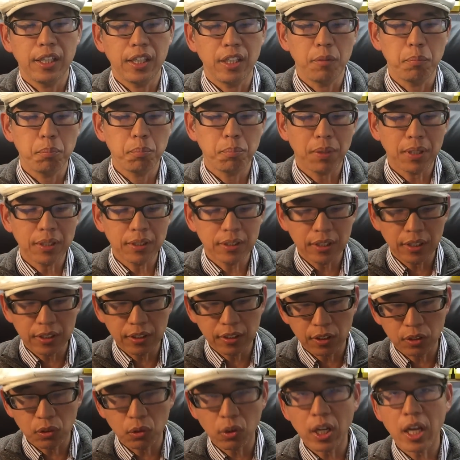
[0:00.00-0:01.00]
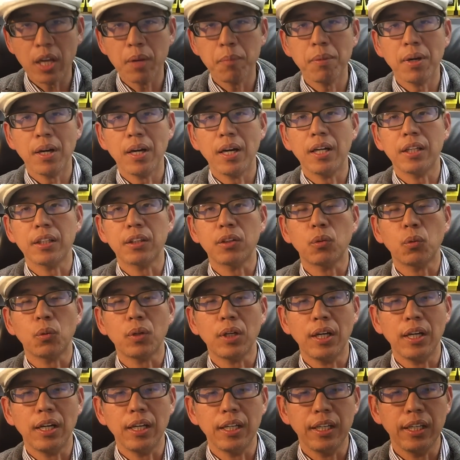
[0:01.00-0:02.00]
一般的なドライバーと
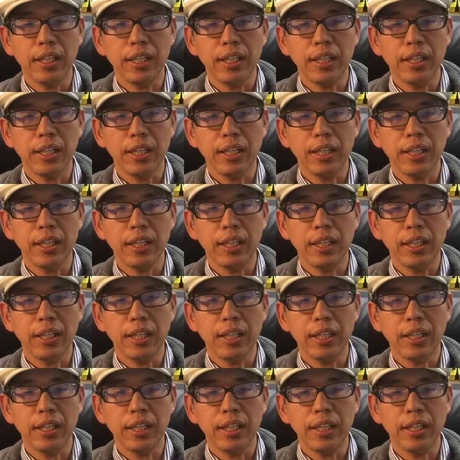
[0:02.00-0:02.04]
か、